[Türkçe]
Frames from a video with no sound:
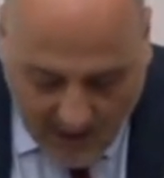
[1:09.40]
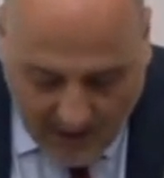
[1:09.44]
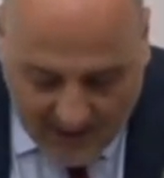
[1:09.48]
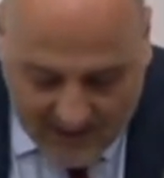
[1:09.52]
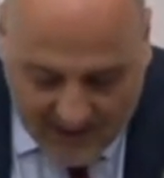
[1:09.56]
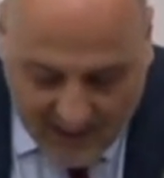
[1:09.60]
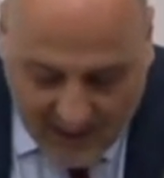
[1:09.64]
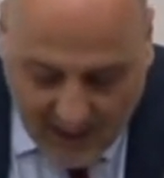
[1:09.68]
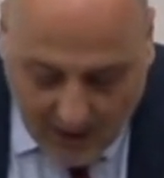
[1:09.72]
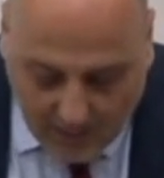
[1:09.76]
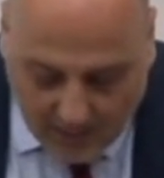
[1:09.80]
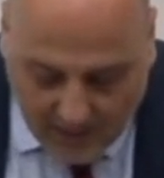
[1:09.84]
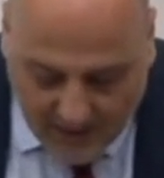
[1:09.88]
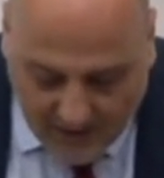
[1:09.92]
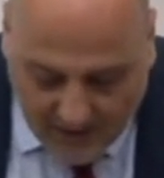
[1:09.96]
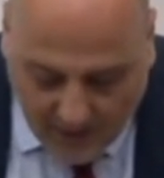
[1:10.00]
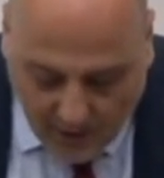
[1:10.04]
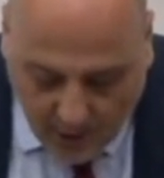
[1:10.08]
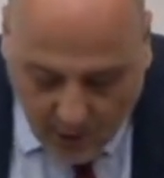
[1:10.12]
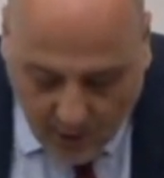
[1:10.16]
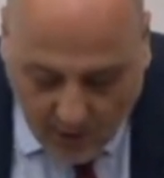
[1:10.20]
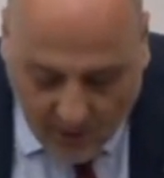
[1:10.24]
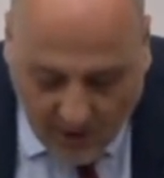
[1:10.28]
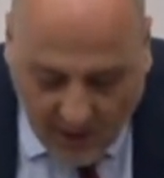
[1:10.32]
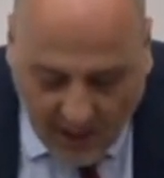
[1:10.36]

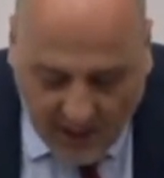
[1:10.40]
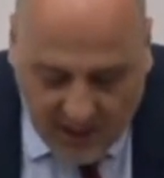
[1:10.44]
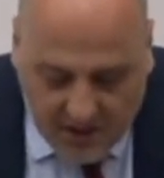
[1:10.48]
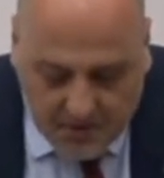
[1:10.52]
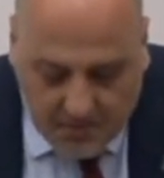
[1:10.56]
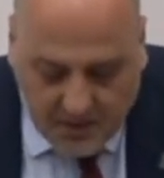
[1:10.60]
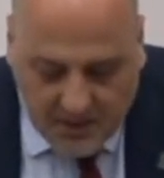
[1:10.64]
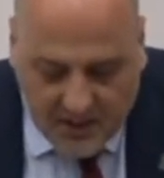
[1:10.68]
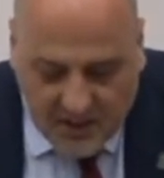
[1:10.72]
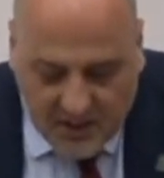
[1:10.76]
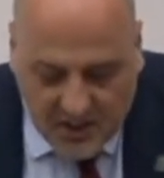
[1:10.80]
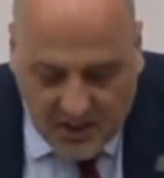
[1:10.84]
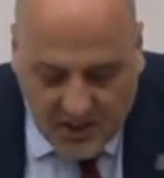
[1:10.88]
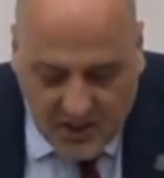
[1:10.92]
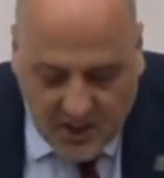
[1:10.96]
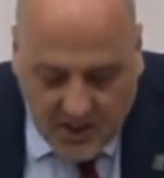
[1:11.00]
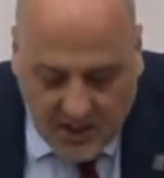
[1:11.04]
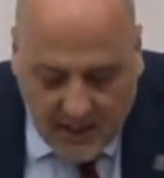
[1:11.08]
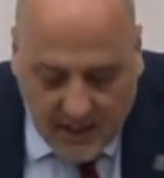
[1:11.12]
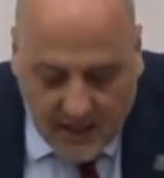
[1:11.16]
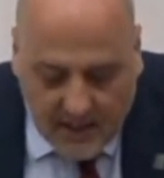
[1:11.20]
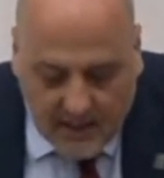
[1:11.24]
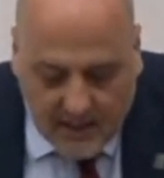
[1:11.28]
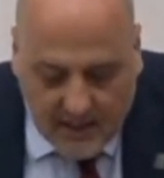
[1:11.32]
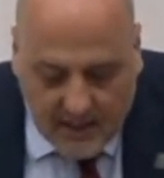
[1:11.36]
Katliamların önünü açmak için
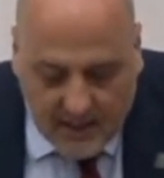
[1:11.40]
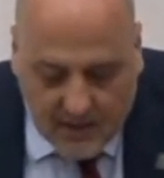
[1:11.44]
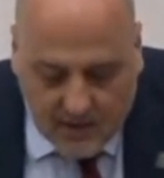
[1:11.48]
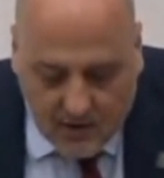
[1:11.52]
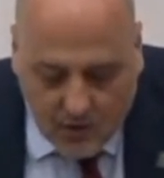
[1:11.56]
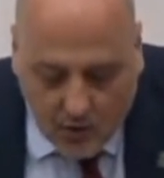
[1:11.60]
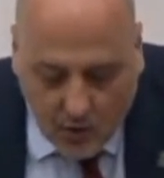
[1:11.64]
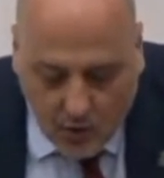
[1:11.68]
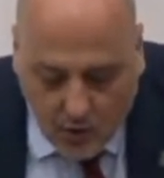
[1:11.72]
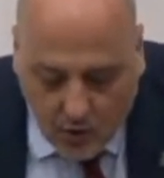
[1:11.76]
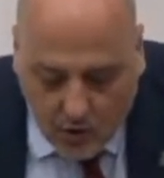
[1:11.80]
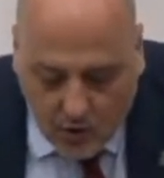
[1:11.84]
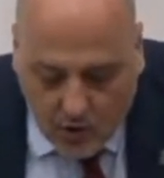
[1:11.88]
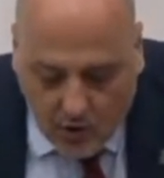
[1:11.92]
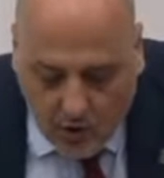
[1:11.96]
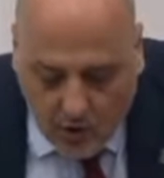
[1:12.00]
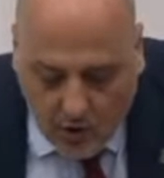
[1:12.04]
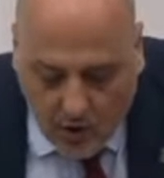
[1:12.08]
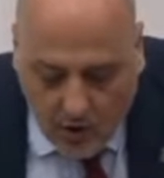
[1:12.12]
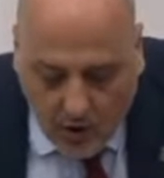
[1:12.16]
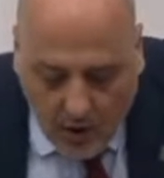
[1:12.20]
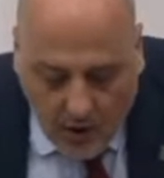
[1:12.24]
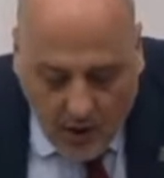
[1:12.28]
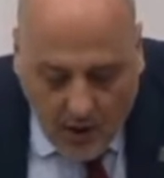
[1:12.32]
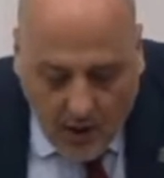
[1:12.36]
çıkardığınız
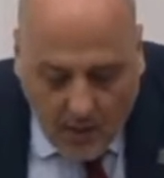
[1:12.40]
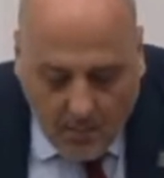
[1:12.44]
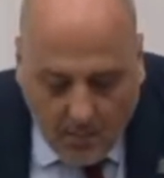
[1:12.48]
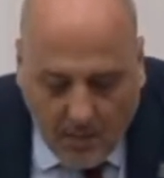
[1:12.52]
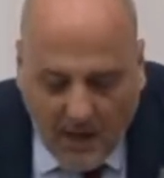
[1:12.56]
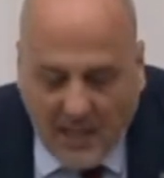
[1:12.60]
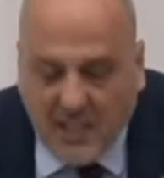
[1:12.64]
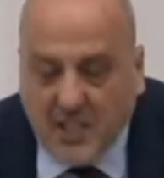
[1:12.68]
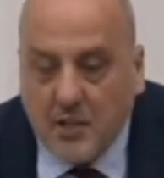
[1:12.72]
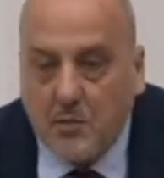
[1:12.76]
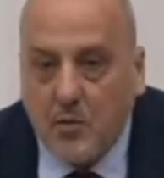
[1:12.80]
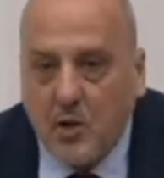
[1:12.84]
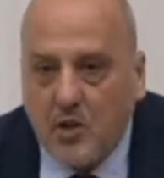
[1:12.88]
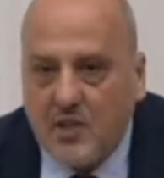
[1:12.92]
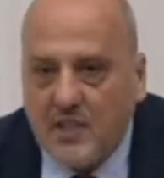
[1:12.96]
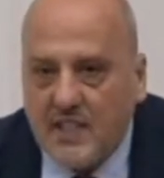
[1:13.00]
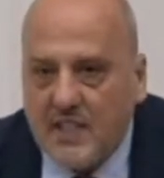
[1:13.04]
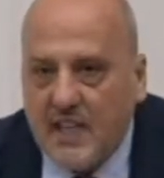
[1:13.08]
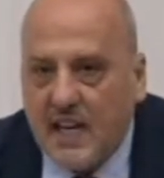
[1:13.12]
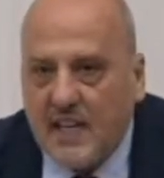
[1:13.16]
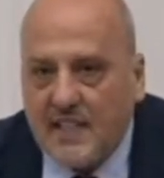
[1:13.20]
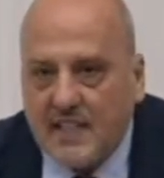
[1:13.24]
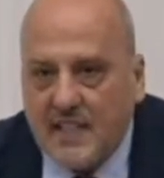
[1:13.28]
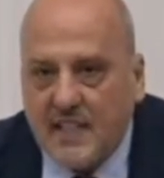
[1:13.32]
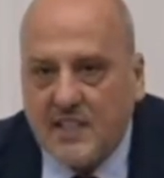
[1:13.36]
gürültüyü başıboş
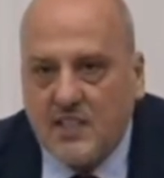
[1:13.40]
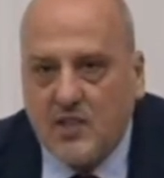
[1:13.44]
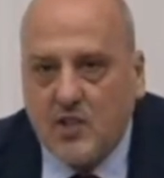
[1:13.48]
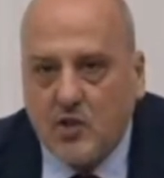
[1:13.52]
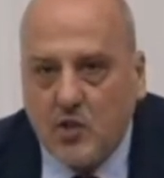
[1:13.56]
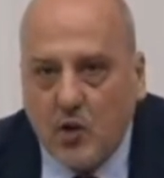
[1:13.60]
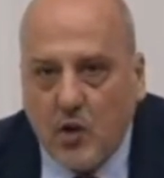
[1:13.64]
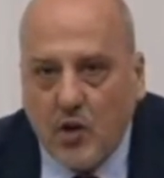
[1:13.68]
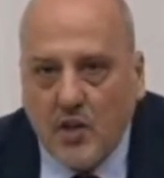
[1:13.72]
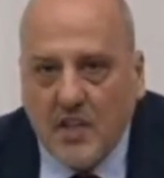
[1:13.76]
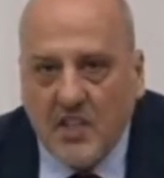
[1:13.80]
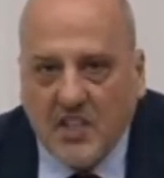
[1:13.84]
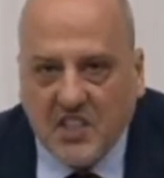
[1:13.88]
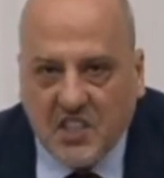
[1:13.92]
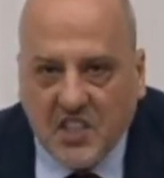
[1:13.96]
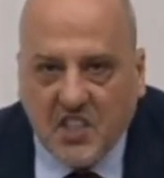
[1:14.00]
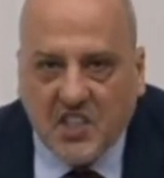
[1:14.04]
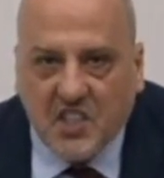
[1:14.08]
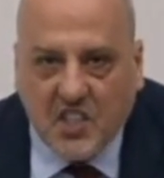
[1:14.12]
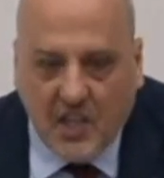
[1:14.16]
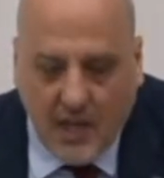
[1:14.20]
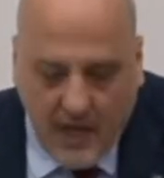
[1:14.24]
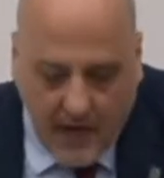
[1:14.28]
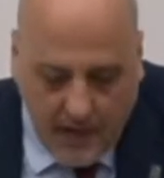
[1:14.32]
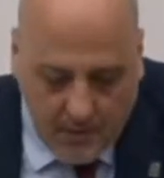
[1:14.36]
siyasetçi sorun için
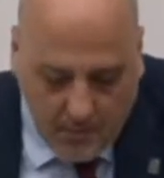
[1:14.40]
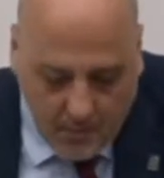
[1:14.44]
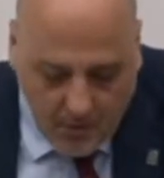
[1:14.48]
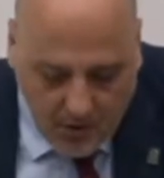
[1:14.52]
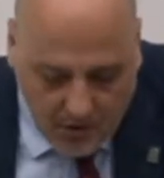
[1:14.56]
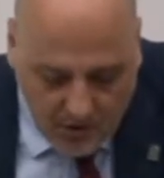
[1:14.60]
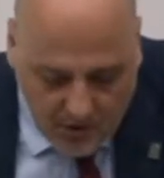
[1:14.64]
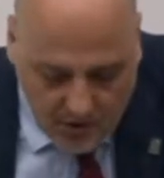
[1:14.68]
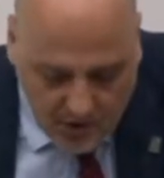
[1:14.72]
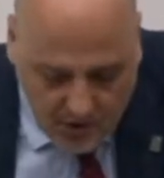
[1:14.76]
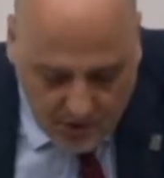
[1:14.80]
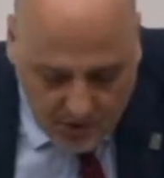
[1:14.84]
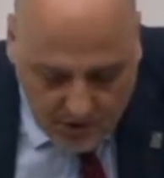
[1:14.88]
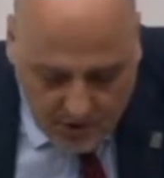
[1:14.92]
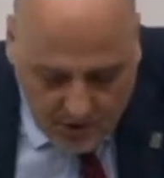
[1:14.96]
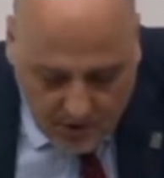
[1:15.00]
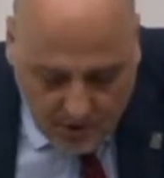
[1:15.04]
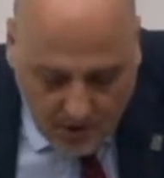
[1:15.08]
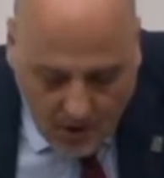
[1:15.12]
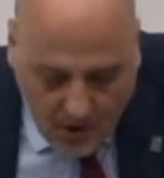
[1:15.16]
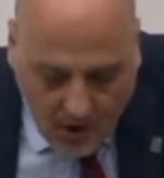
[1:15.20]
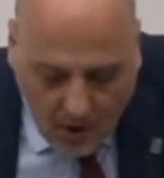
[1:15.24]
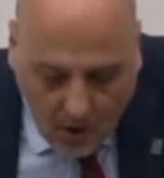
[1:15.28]
çıkarmıyorsunuz.